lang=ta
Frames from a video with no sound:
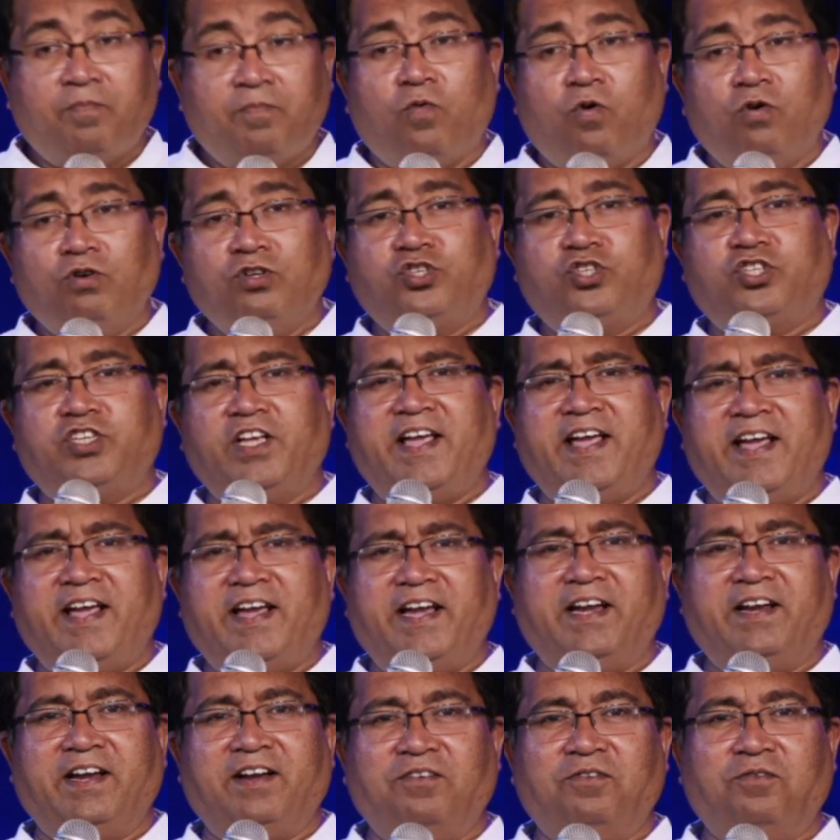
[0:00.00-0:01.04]
மோசே
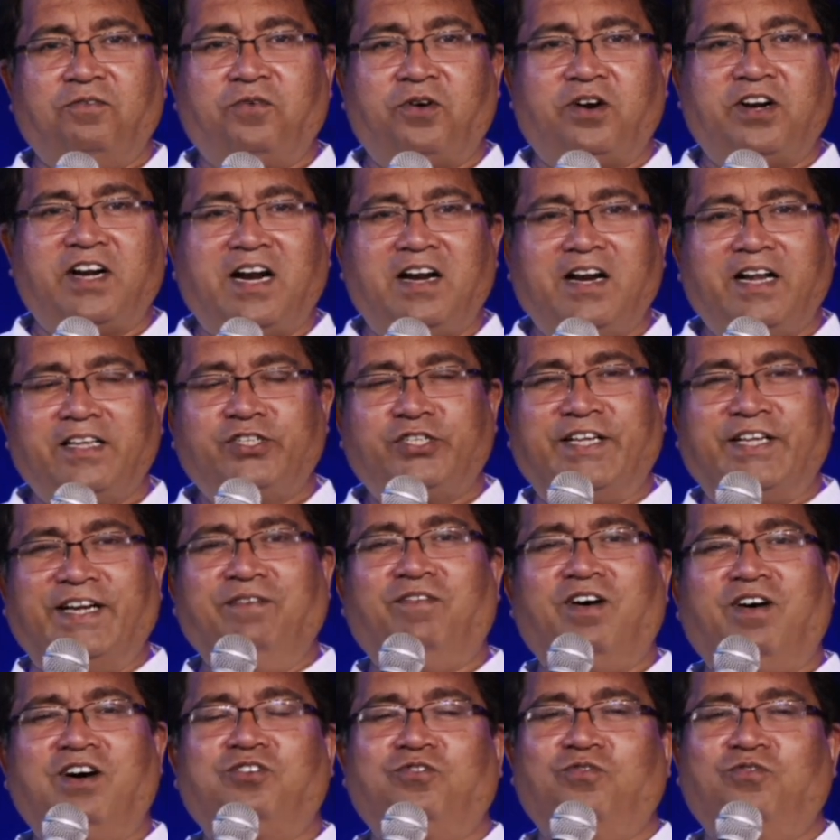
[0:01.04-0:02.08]
ஒரு நல்ல
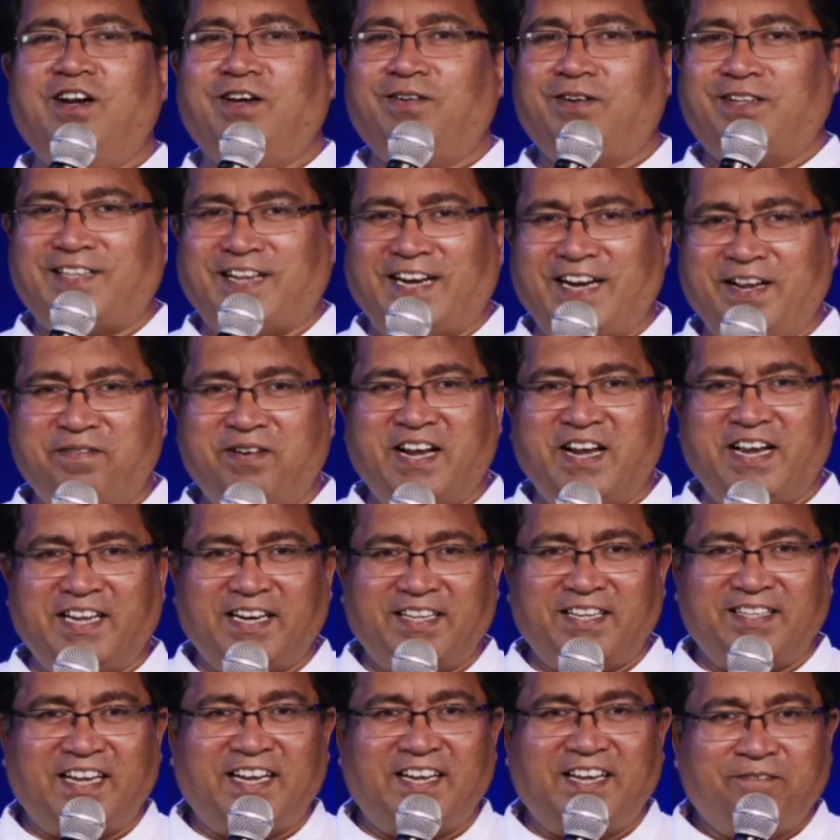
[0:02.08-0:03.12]
செல்வாக்குள்ள ஒரு தலைவனாக
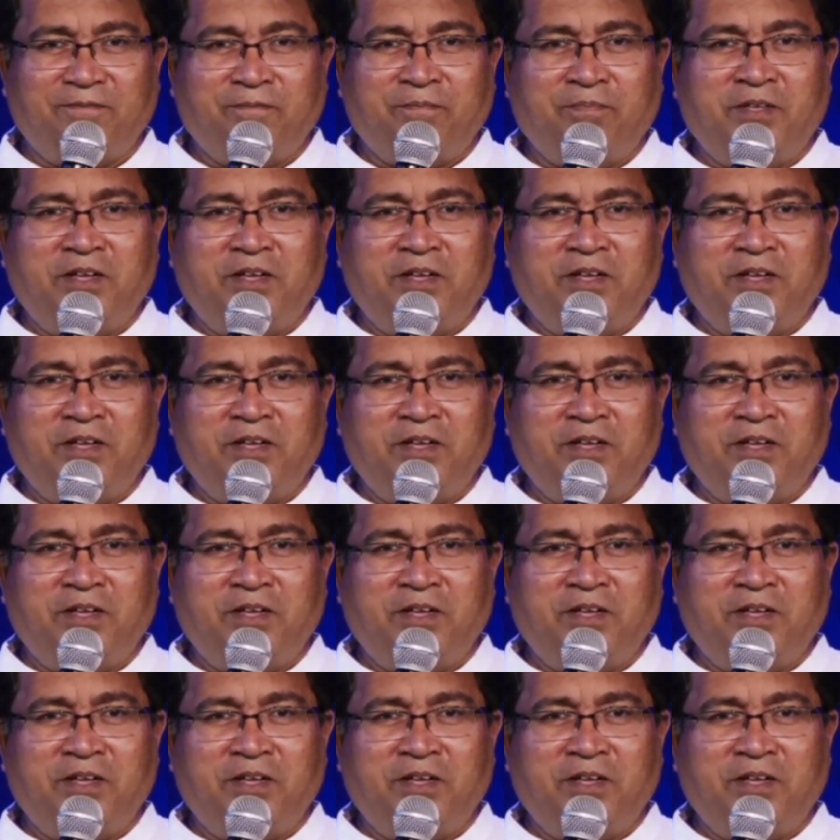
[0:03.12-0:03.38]
இருந்தார்